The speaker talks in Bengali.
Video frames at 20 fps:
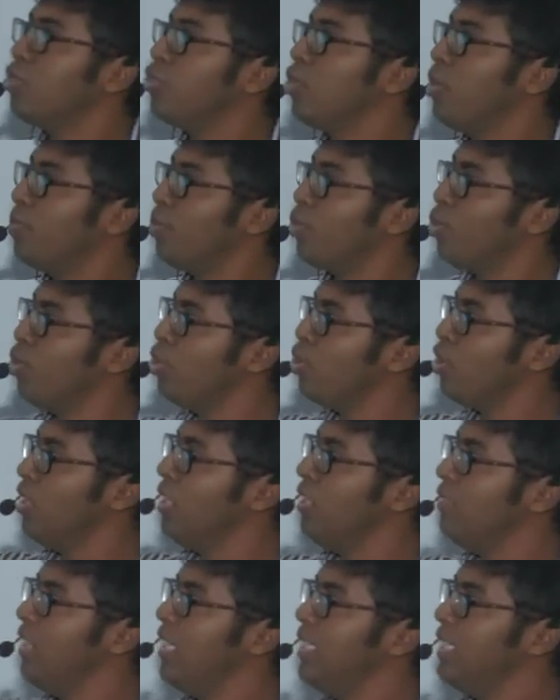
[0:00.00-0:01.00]
তো পনেরো
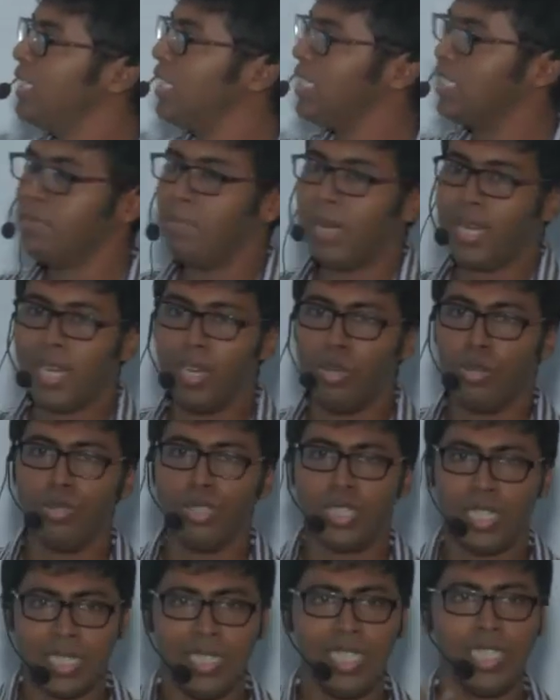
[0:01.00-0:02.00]
টন ডিভাইসটা সে বানালো
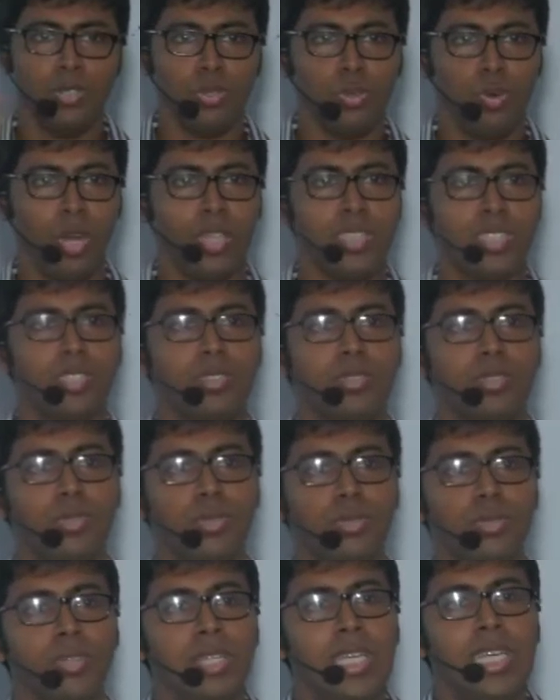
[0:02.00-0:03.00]
সেটাতে কিছু করা যেত
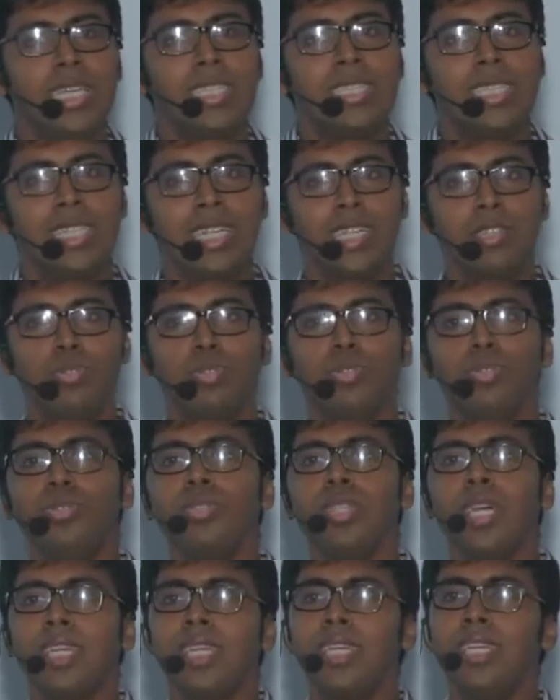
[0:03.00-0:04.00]
কিন্তু সেটার জন্য
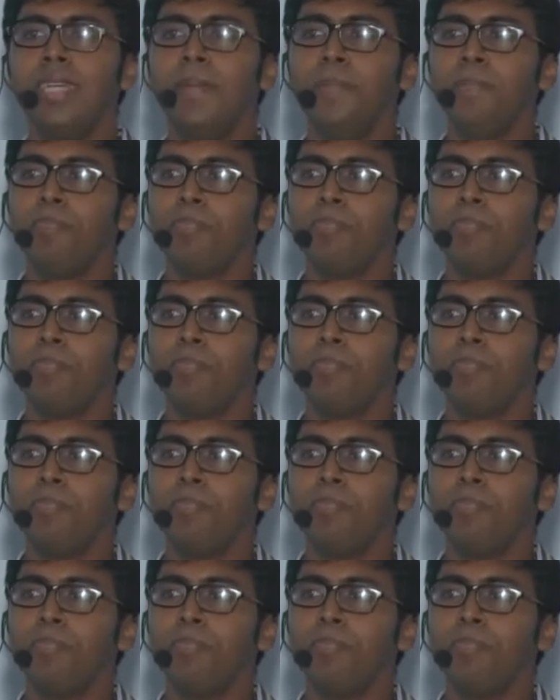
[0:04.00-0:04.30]
তাকে